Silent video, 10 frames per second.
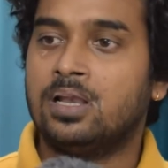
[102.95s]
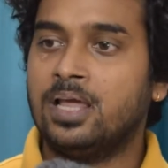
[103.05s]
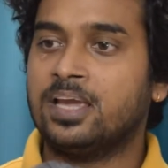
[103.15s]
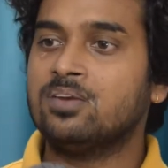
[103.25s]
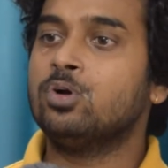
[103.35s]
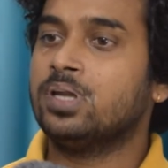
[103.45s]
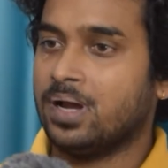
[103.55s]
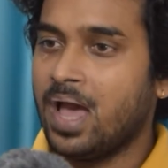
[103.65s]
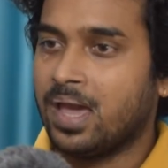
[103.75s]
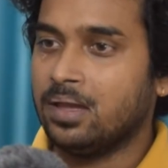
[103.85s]
लेकिन वो
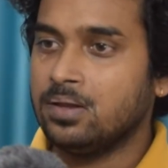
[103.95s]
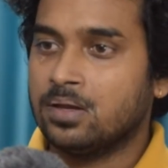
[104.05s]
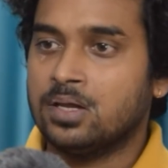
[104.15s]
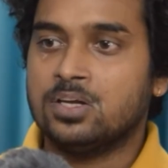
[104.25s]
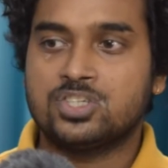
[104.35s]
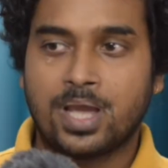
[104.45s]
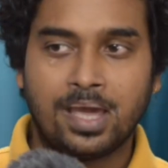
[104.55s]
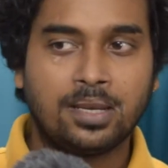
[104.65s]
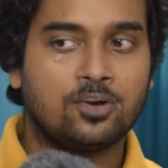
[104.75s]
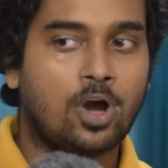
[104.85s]
टंगा है
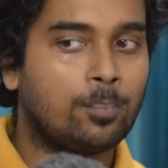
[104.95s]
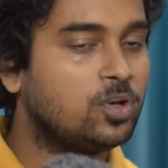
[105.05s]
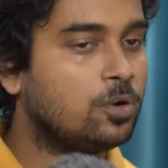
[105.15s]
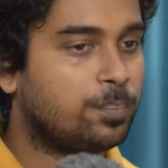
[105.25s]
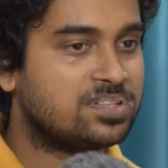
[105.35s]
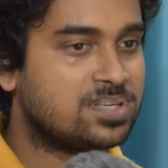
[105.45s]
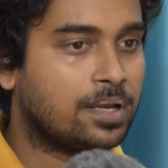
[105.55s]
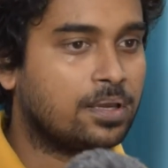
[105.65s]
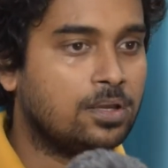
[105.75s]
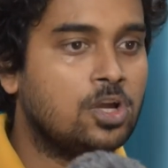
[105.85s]
शहर के डोमिनो पिज्जा
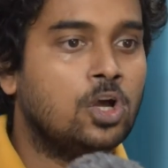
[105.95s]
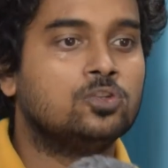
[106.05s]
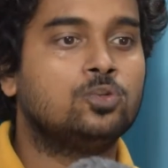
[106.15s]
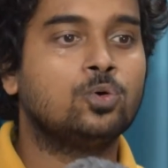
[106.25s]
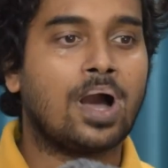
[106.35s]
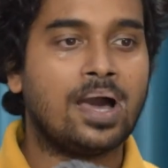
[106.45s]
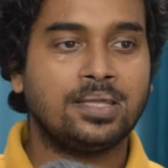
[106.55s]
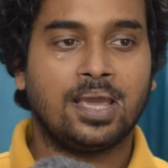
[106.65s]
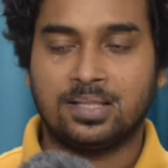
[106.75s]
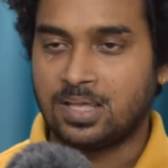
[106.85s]
की दुकान
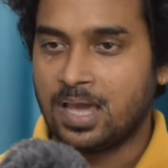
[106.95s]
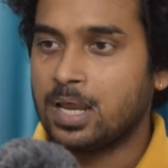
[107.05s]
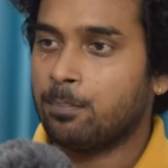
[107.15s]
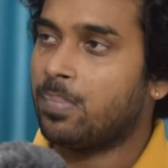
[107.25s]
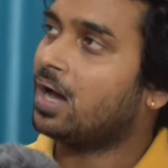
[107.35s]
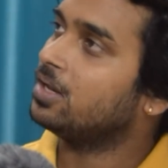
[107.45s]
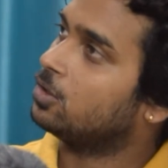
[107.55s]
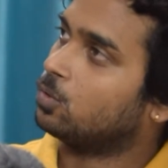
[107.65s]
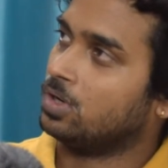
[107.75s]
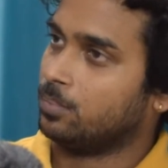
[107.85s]
के अंधेरे बाहरी
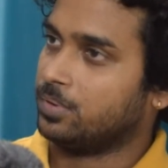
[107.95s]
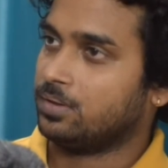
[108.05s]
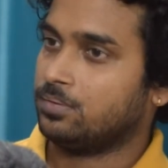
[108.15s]
कोने में